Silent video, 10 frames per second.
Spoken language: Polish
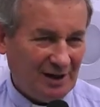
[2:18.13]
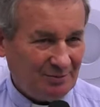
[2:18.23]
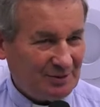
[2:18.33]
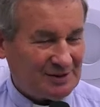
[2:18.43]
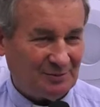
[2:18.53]

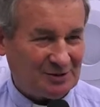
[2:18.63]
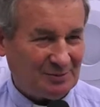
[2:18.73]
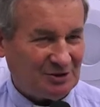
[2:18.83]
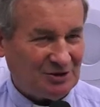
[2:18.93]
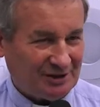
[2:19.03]
my chcemy
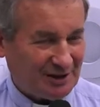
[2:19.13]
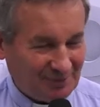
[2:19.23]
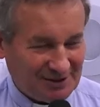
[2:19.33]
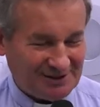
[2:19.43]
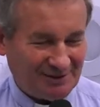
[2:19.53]
postępować tak, jak
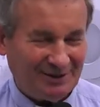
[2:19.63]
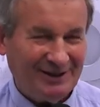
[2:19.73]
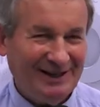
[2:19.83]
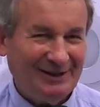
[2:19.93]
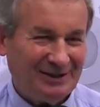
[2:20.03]
my chcemy.
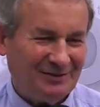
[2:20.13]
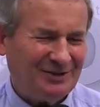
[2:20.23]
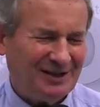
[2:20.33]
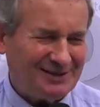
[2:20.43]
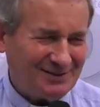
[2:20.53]
Ja
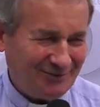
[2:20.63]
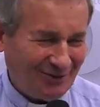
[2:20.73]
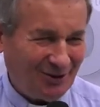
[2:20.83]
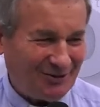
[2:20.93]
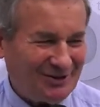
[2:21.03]
mówię, jacy
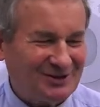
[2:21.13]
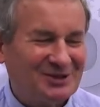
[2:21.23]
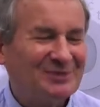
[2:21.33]
wolni?